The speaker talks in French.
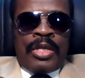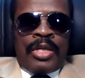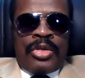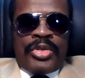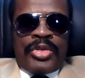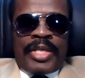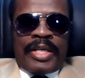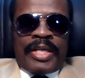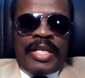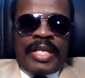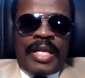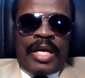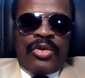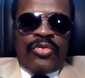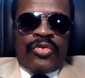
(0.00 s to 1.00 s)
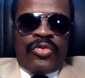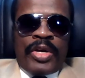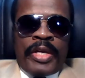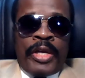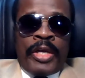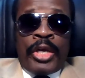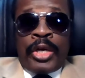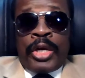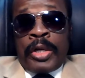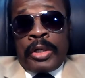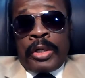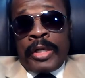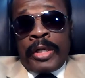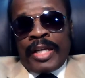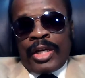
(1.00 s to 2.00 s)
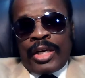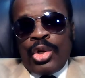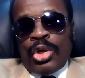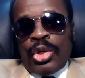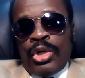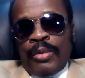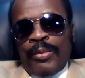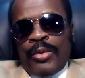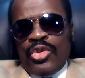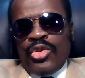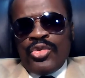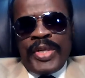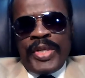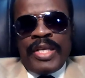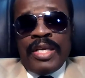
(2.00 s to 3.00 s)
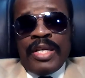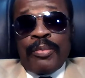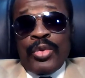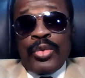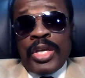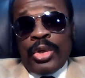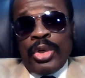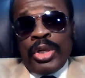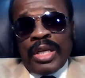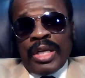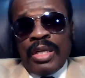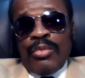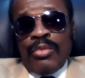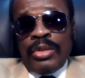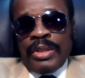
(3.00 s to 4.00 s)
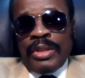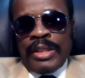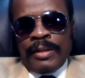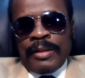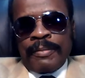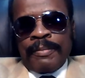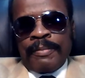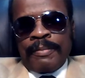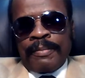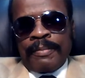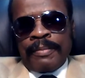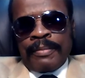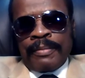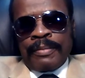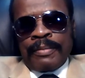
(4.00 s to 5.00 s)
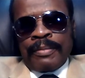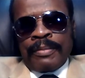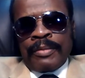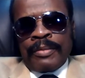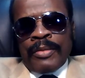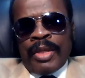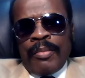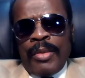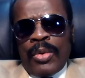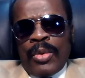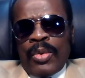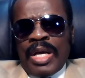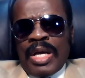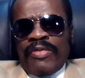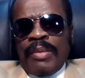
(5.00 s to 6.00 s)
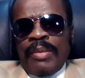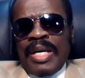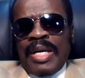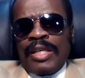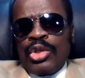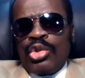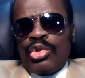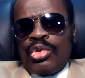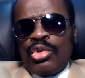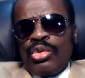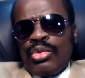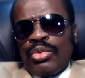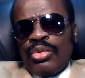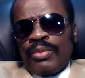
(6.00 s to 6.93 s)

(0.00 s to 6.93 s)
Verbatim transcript: L'Éternel a envoyé un éclaireur pour guider, pour éclairer le monde, mais on l'a fait mal reçu,